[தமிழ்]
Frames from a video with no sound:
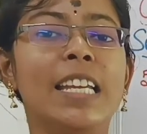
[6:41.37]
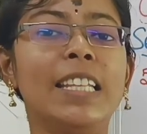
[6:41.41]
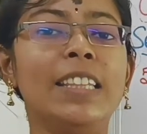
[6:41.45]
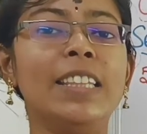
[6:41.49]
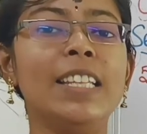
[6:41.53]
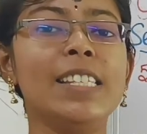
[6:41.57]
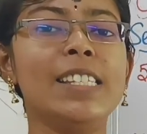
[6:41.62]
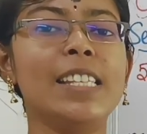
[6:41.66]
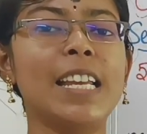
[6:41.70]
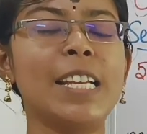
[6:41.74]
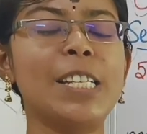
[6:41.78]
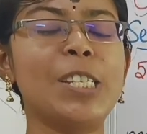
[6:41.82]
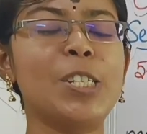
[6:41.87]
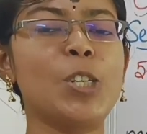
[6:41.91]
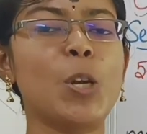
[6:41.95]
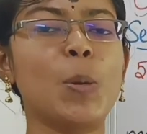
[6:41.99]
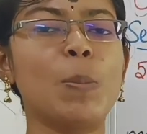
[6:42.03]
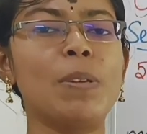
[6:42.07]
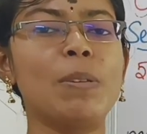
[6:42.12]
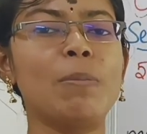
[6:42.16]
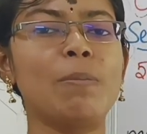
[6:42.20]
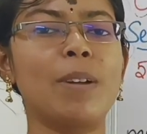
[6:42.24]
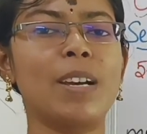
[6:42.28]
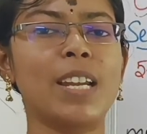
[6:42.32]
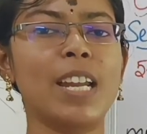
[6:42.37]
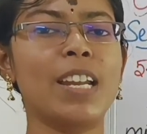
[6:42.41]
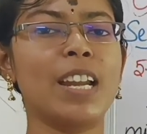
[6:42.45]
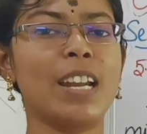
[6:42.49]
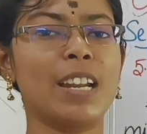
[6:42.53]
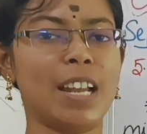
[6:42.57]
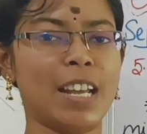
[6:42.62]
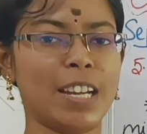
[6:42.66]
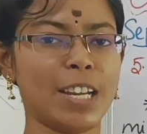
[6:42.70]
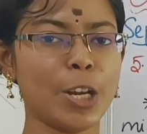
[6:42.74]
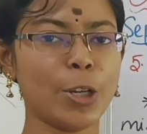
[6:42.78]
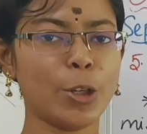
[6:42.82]
இந்த சயின்ஸ் டாபிக் மாதிரி
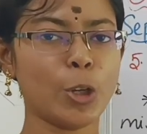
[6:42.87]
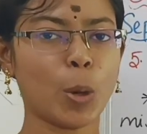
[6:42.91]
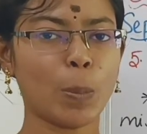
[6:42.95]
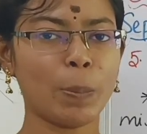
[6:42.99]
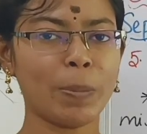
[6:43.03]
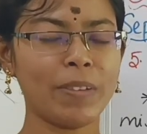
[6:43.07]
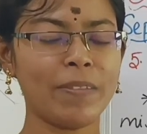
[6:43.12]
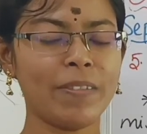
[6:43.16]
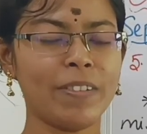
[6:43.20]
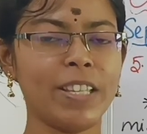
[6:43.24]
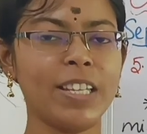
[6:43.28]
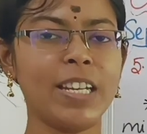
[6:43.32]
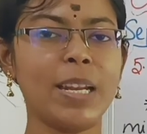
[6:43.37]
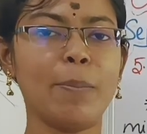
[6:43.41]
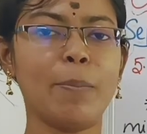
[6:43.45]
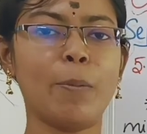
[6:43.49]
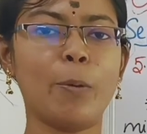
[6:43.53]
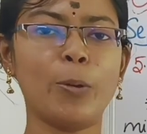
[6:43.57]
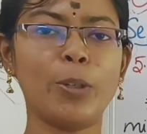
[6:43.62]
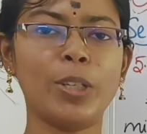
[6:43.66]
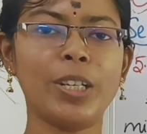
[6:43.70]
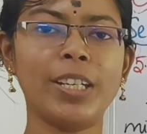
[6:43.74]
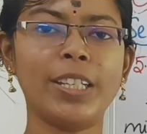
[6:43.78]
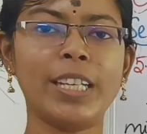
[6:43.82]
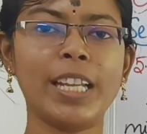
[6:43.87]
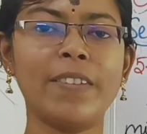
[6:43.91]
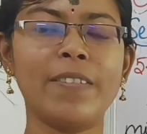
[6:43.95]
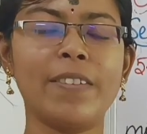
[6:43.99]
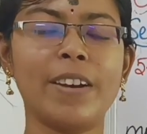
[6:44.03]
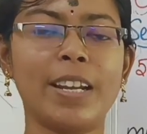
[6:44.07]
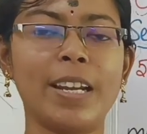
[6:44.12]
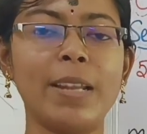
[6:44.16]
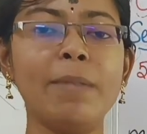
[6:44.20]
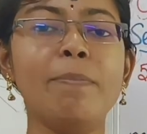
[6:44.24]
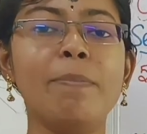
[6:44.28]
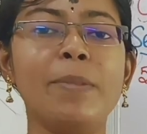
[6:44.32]
நான் நிறைய டாபிக் வந்து நான் போட்டுக்கிட்டே
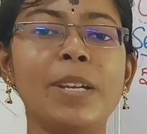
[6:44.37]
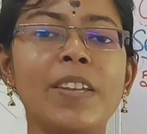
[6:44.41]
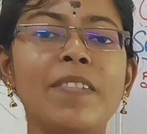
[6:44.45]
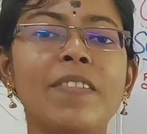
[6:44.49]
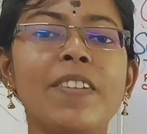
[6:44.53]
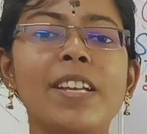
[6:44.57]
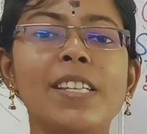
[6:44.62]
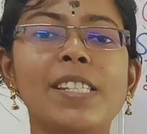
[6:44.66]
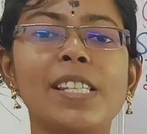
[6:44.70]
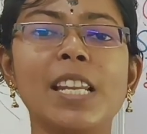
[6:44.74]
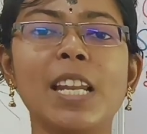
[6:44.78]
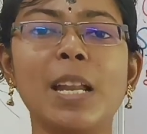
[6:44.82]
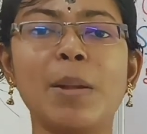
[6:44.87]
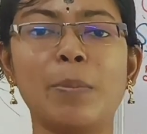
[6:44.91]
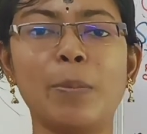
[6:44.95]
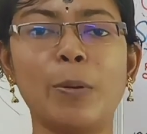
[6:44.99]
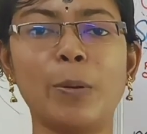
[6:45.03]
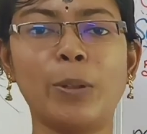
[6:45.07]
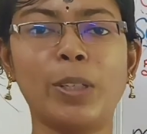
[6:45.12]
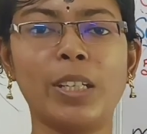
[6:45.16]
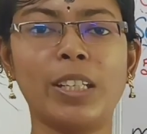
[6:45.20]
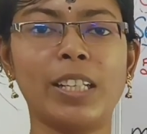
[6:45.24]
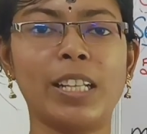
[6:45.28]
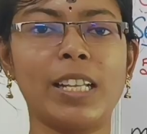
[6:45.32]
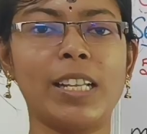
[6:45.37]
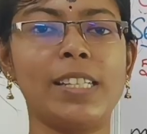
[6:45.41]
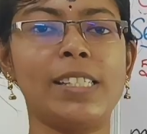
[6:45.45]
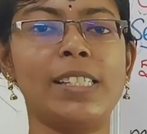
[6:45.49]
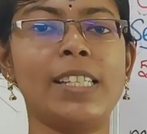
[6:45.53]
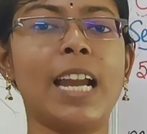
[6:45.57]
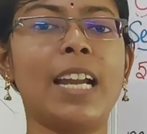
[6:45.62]
வரேன் ப்ரீவியஸாக நான் போட்டது